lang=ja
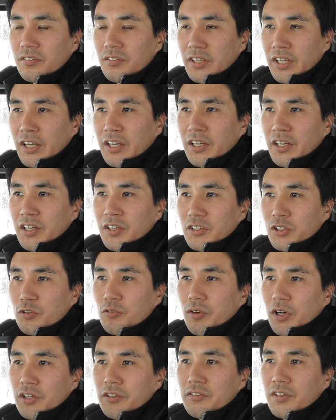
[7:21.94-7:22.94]
ね、そ
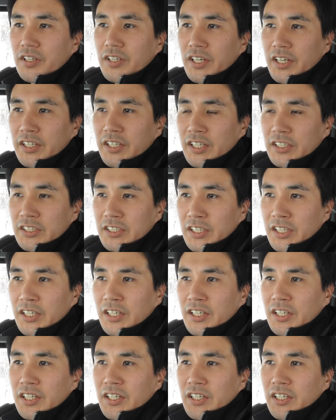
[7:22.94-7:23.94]
れは悪くはないんだし、
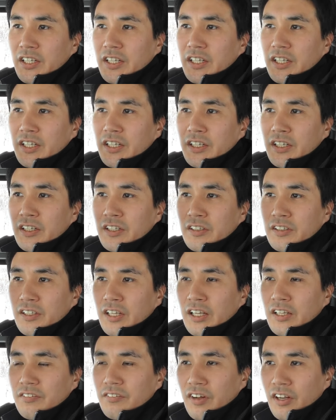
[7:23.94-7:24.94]
えー、
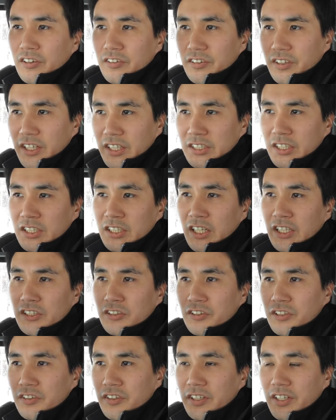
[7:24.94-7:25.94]
な悪くはないし否定
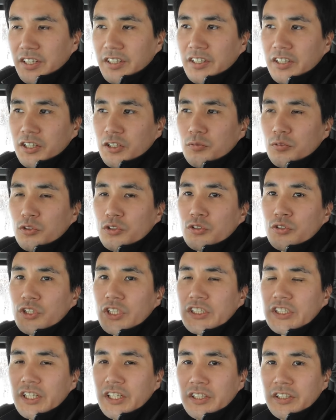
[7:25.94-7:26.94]
する気はないんだけども、その
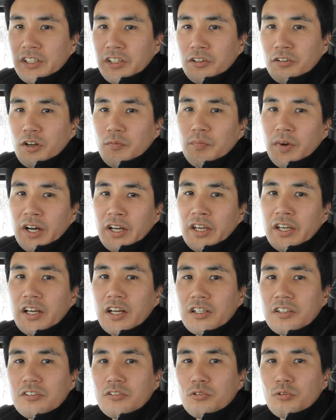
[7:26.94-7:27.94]
人たちが言ってるのは化
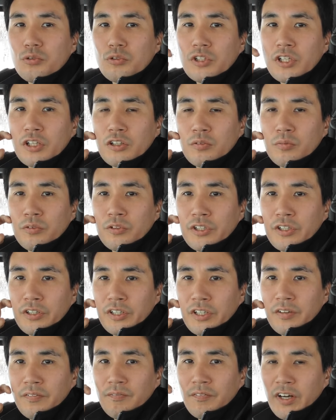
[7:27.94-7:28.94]
学のことだと思うんだ
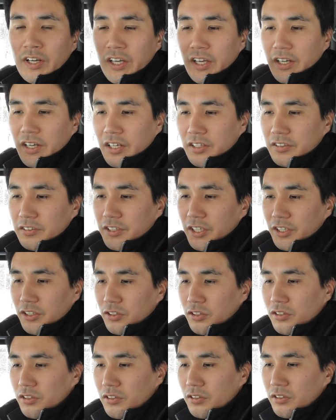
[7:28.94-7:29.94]
よね。化学に
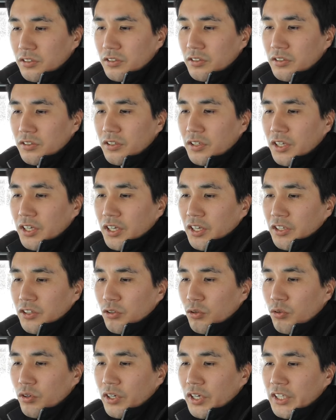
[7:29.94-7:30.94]

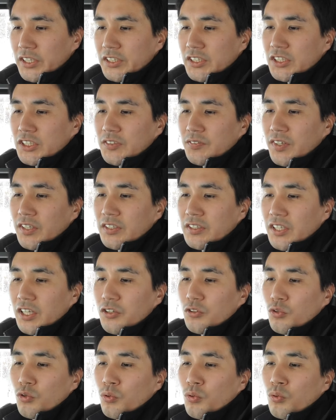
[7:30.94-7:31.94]
特化してしまった
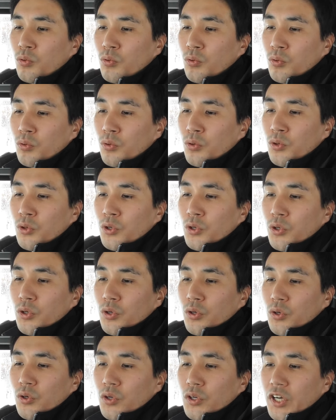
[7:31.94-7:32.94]
農法
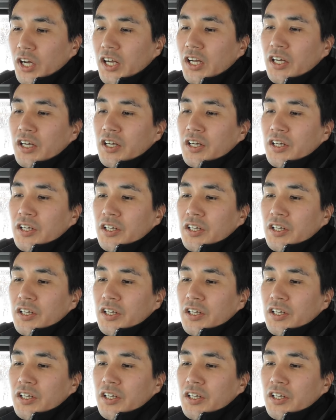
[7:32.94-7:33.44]
が、